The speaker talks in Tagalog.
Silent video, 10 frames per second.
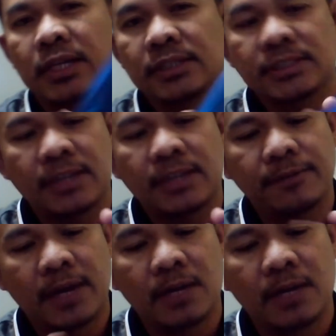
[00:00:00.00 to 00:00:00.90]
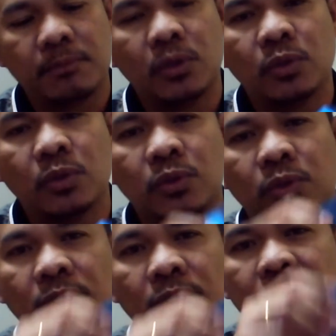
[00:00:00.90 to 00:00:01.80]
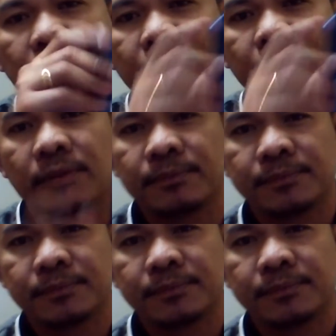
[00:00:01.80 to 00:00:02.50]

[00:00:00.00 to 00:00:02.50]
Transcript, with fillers: ng sapphire blue. Ayan po.